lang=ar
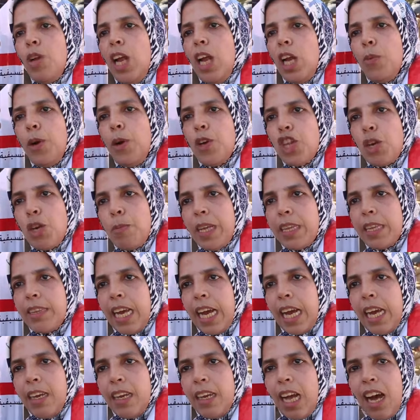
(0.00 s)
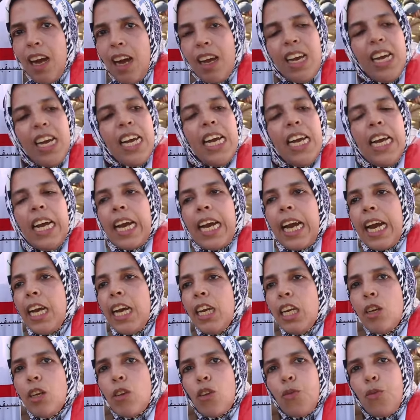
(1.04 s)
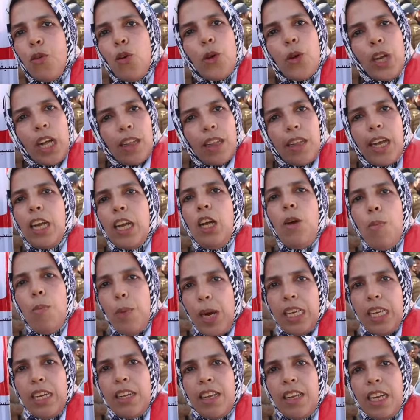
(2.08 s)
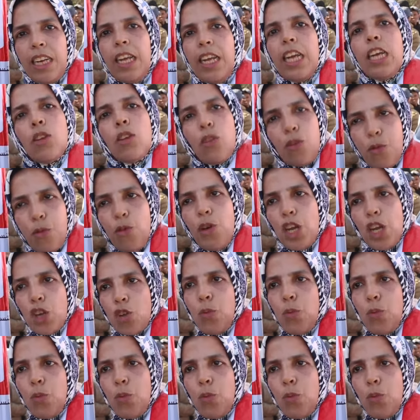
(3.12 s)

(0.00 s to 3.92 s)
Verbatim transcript: لله الواجبات ديالنا غير ينصفونا الله يرحم والدين ينصفونا